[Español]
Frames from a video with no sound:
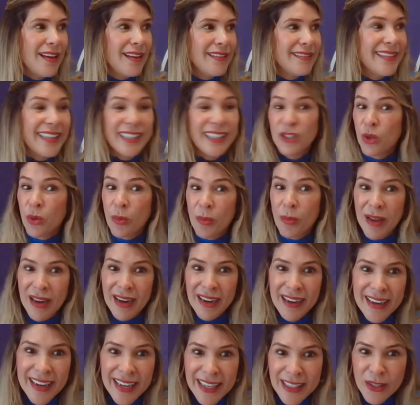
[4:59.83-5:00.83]
de tomar
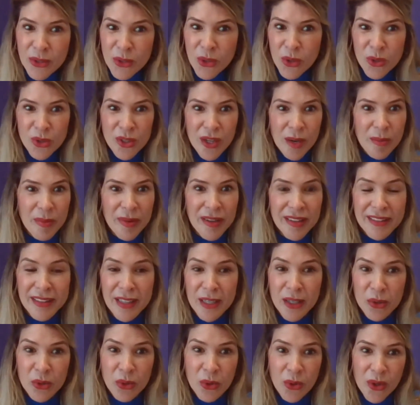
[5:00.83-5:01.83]
riesgos, de
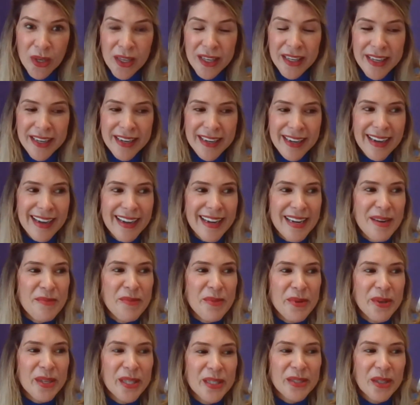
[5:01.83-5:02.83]
aprender todo el día y
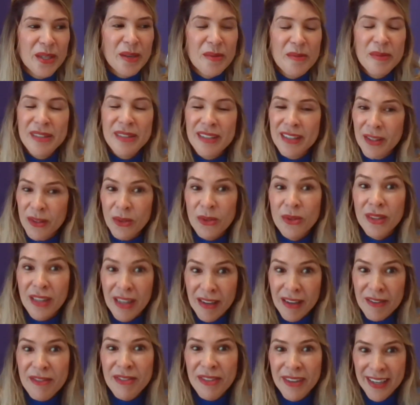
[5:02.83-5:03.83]
por eso que me siento
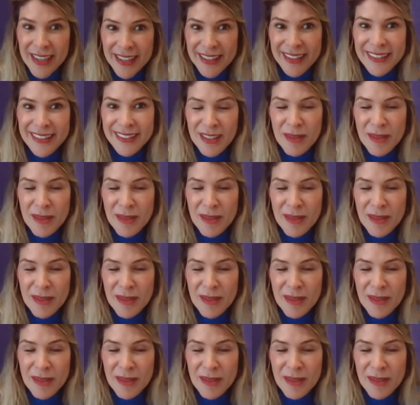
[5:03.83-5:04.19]
tan feliz